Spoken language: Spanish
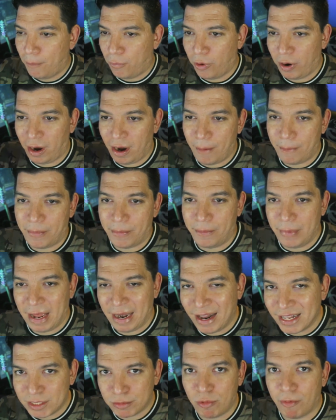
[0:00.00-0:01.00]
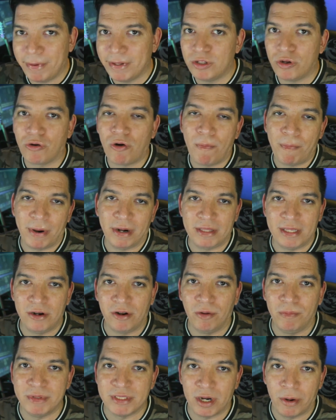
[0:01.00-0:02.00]
poderla en ese momento compartir
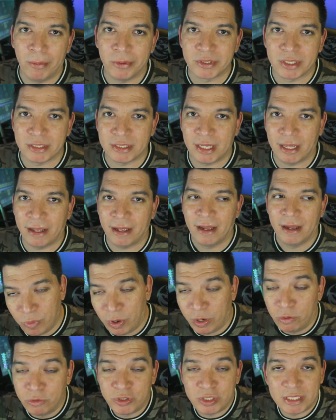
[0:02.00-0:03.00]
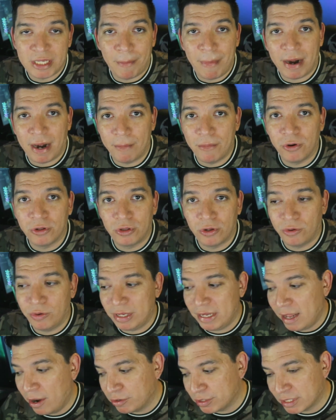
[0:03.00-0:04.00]
con mis alumnos que esté en un sistema remoto
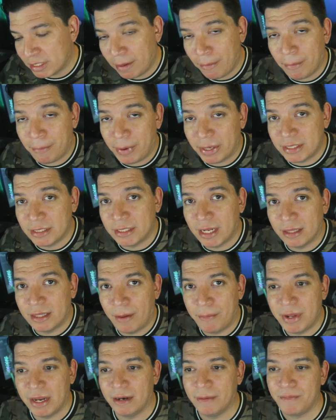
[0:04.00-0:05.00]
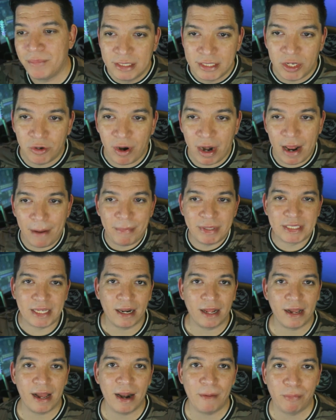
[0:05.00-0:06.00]
y en los que presencial también. Si no hay nada más que
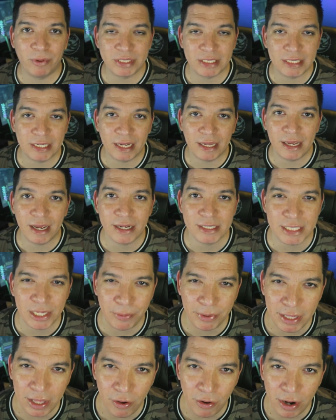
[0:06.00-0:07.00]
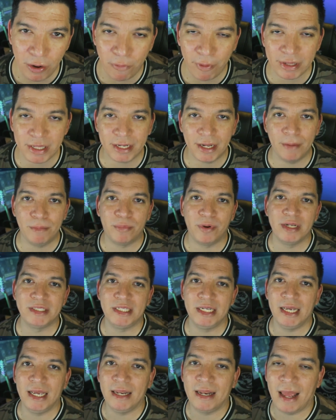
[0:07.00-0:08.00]
agregar, pues hasta que llega este video. Recuerda que me puedes
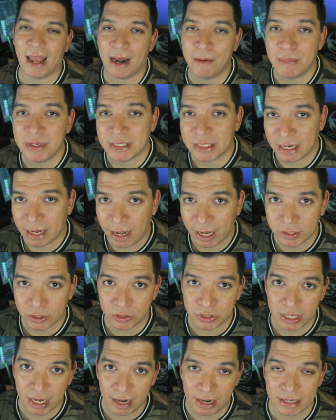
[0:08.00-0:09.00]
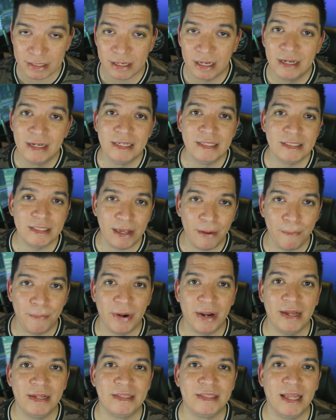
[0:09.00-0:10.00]
seguir en mis redes sociales.
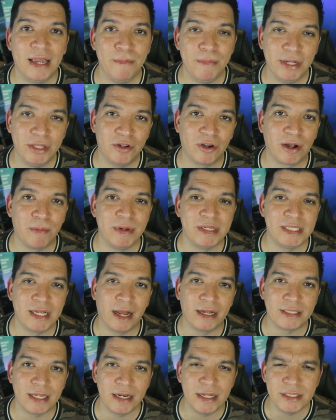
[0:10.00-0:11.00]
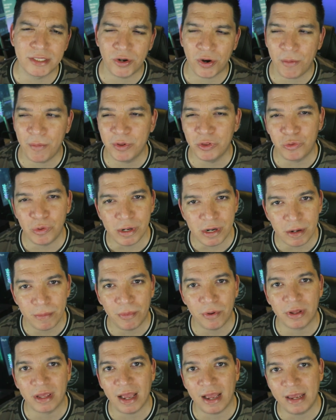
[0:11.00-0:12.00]
Siempre te invito a que me sigas en Instagram o en Twitter
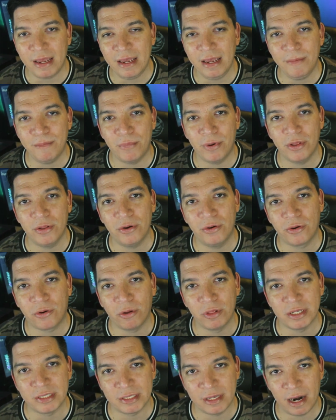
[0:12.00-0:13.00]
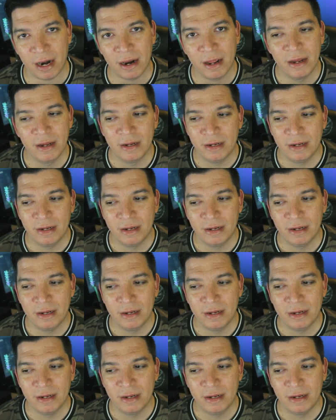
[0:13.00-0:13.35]
porque ahí puedo contestar